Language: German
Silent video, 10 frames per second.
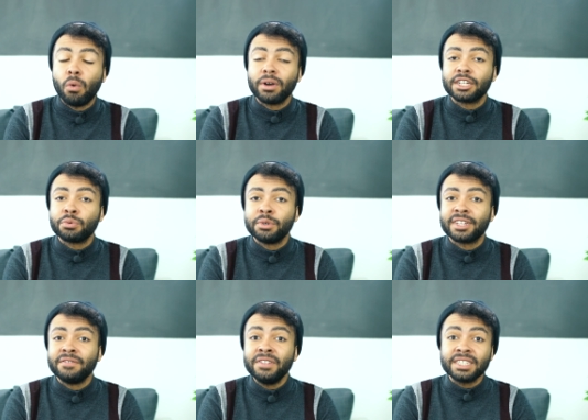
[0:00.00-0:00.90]
oder
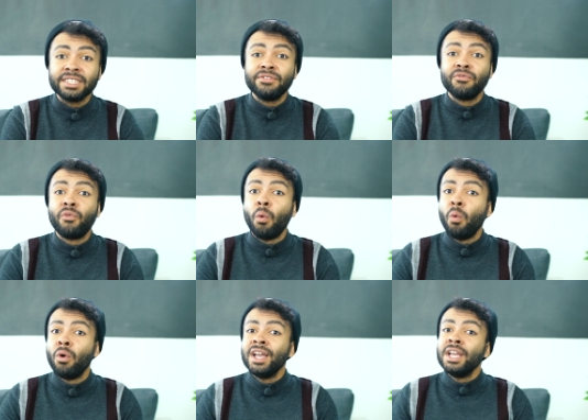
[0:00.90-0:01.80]
Twitter wissen,
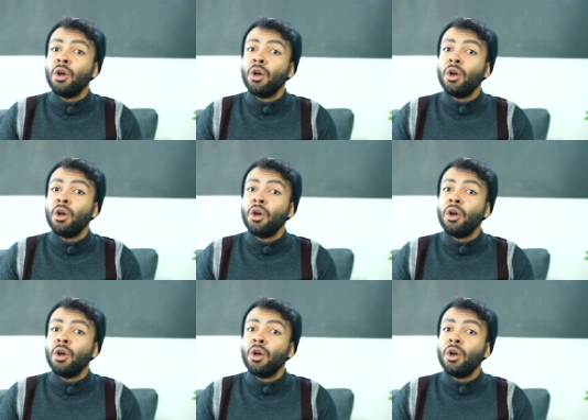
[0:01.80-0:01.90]
wo